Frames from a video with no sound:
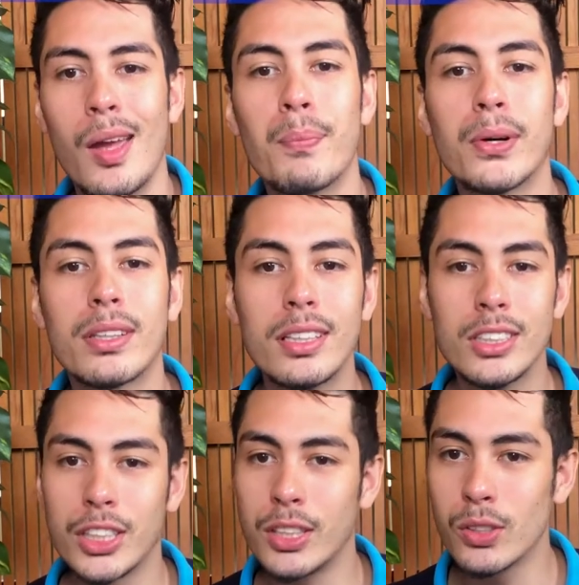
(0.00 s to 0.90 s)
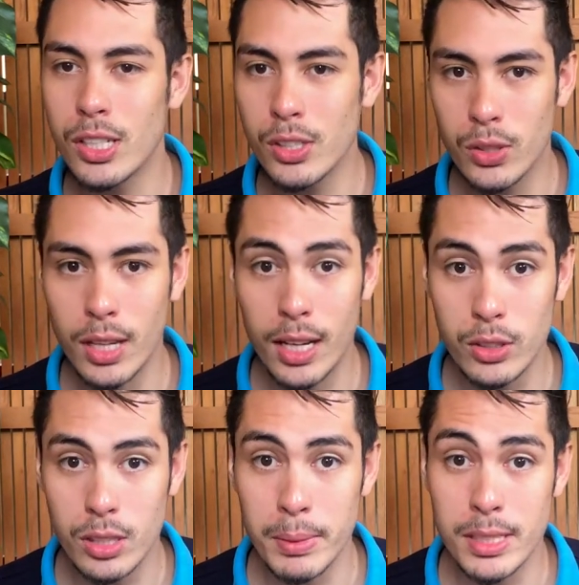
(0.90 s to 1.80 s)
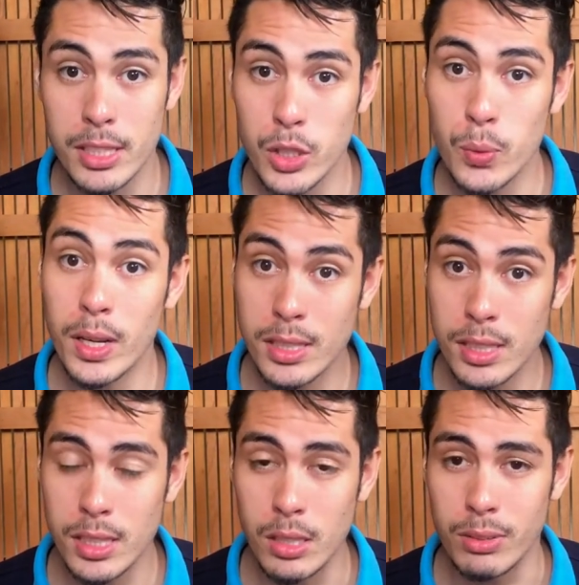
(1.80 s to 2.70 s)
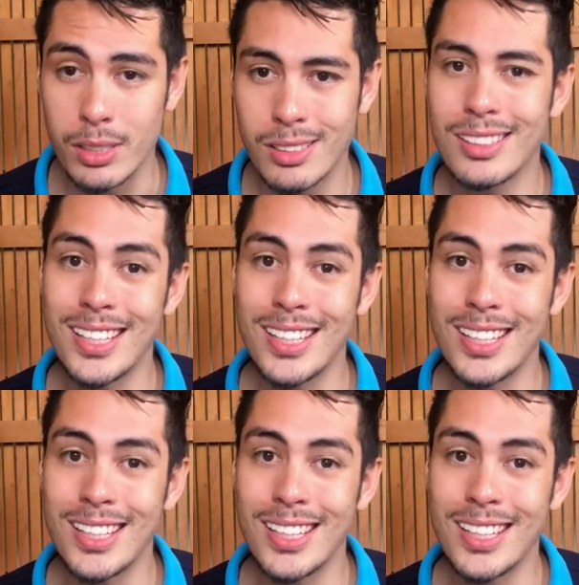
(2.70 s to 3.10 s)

É importante que os resultados também sejam acessíveis